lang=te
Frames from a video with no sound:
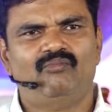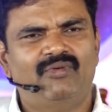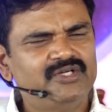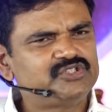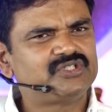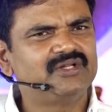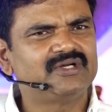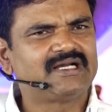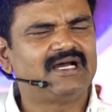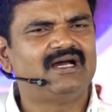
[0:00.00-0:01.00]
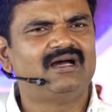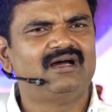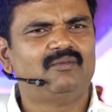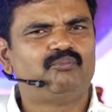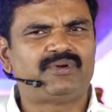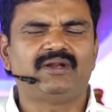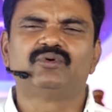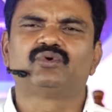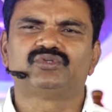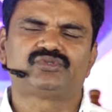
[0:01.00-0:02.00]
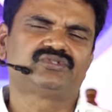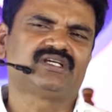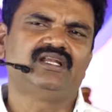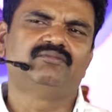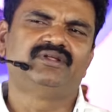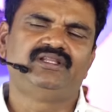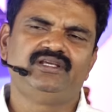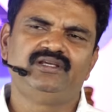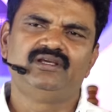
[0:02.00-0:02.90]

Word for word: మనుషుల యొక్క ప్రేమ కోసం చాలామంది